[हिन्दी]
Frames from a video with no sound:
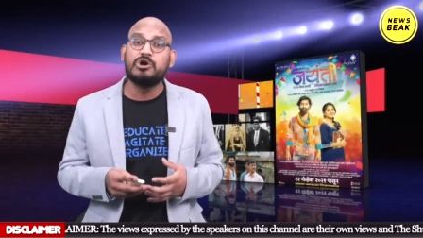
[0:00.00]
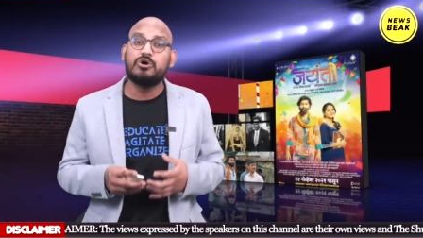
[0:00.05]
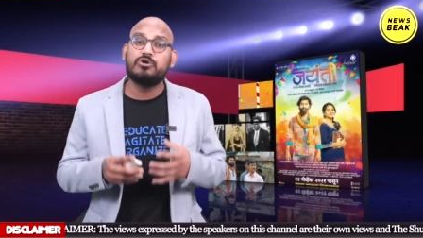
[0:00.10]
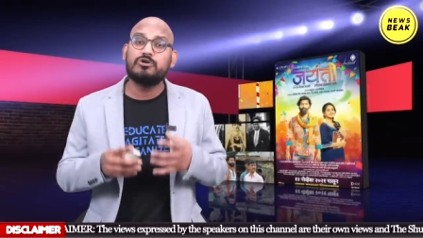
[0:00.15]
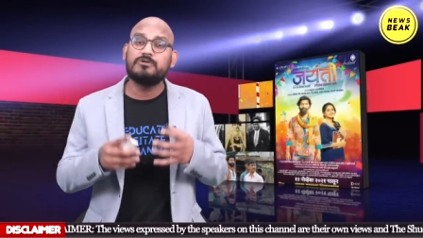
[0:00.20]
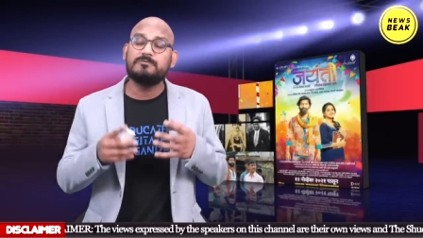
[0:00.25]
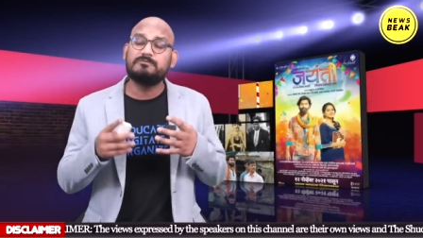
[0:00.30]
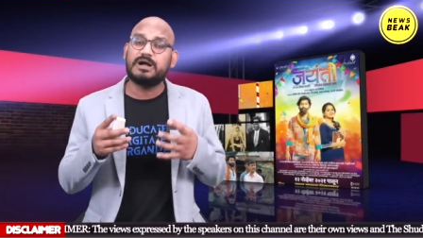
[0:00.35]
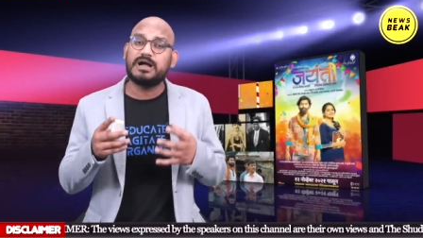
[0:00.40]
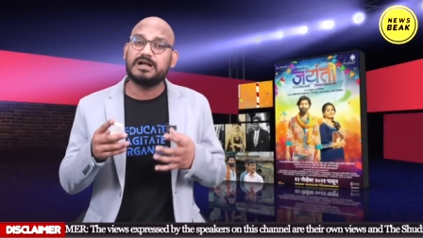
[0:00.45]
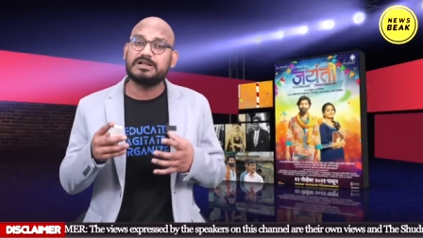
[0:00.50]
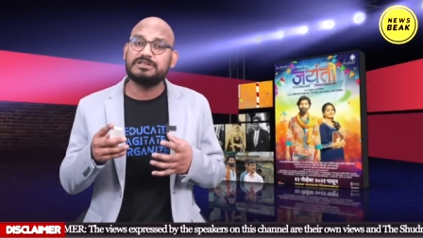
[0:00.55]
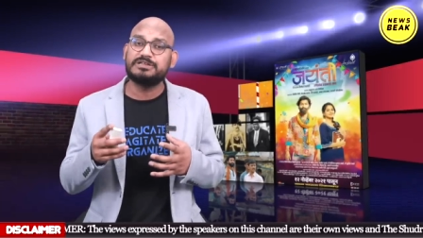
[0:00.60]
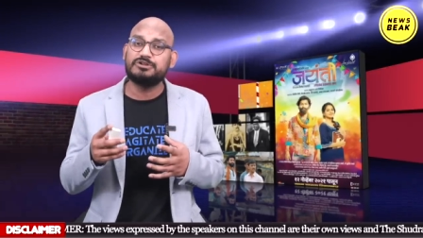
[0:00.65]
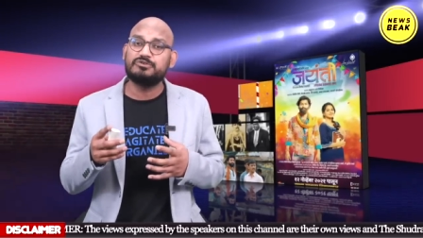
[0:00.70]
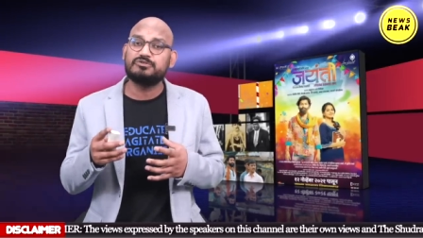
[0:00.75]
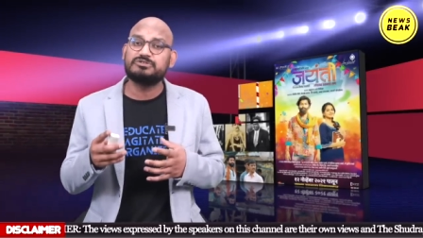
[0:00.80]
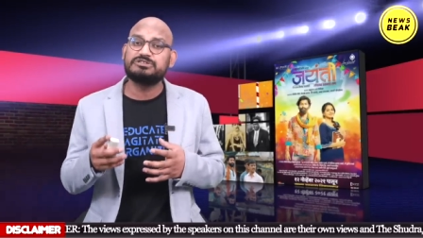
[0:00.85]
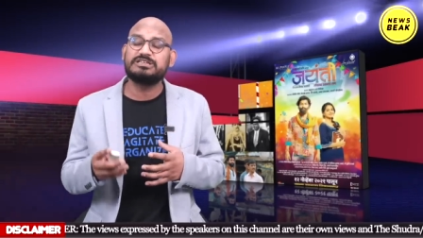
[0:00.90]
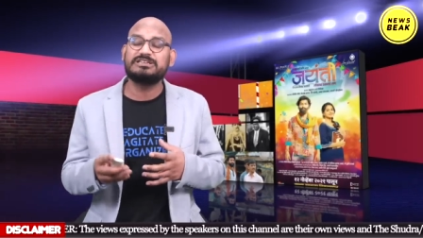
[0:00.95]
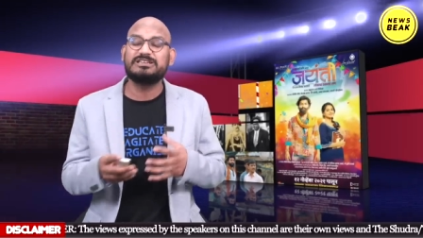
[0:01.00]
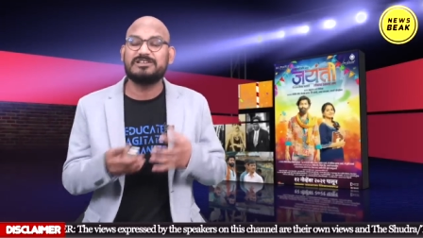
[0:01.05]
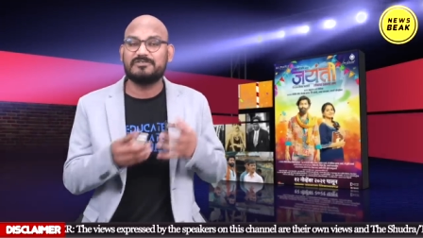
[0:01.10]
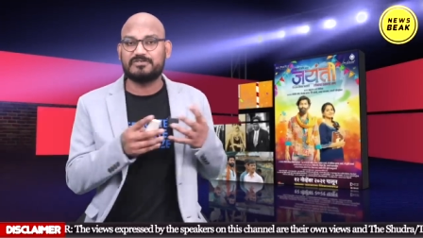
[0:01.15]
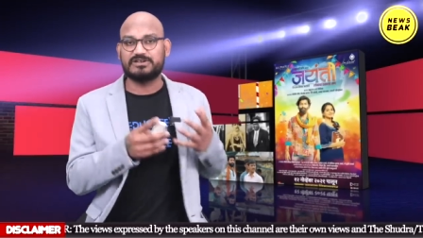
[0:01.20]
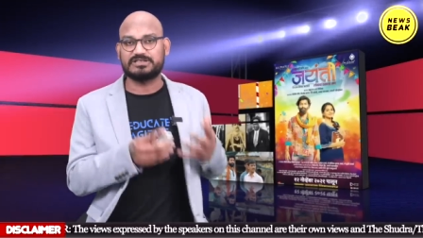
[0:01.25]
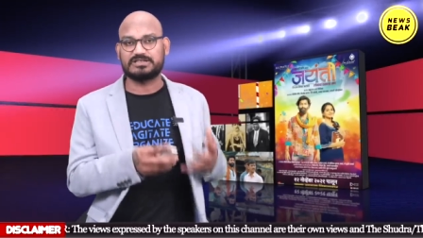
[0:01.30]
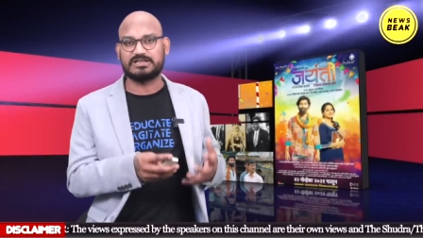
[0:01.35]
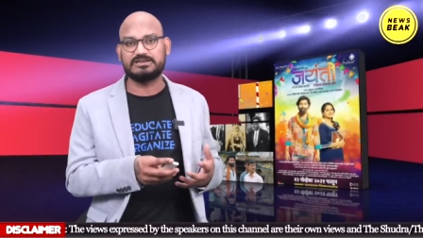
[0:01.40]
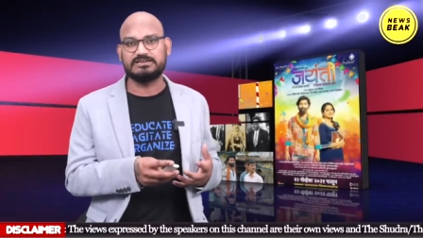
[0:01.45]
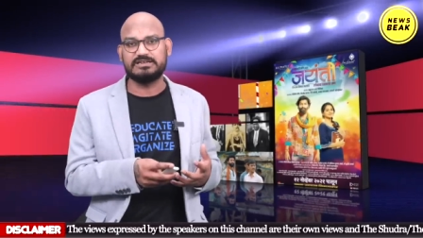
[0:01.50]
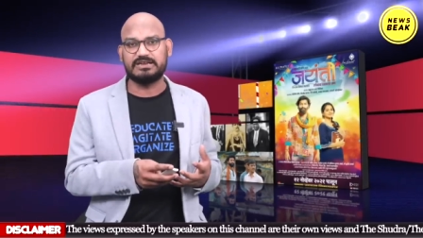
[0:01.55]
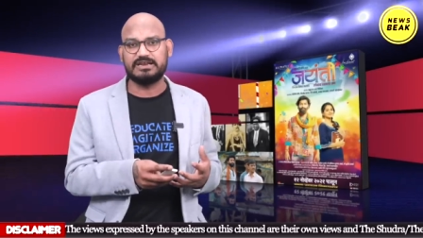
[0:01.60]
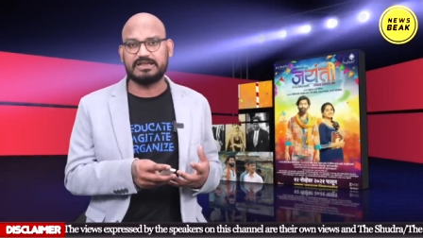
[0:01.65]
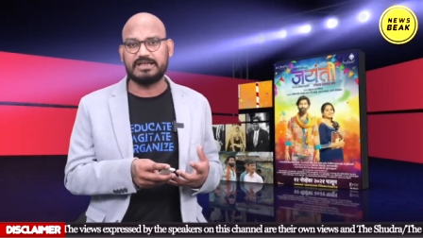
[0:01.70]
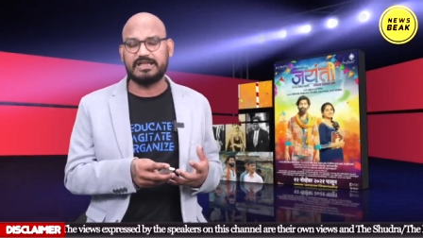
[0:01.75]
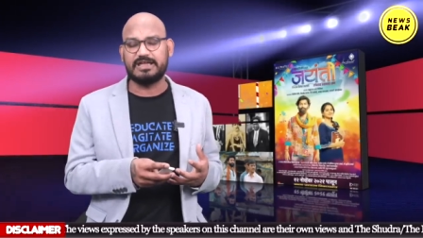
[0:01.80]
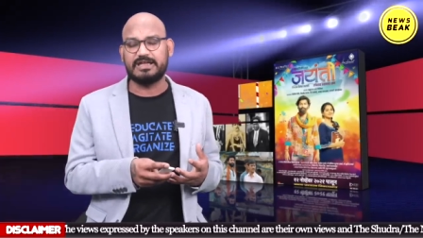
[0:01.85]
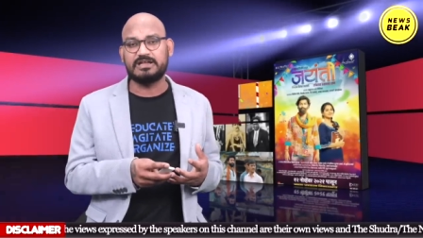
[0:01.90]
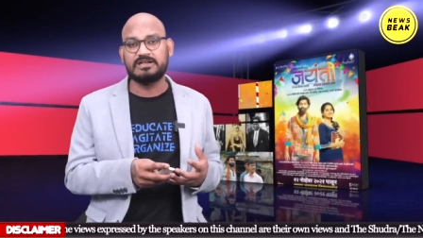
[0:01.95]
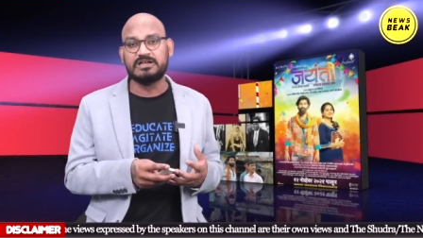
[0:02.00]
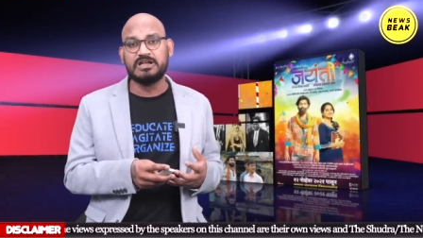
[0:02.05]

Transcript: और बाकियों से नफरत करने लगे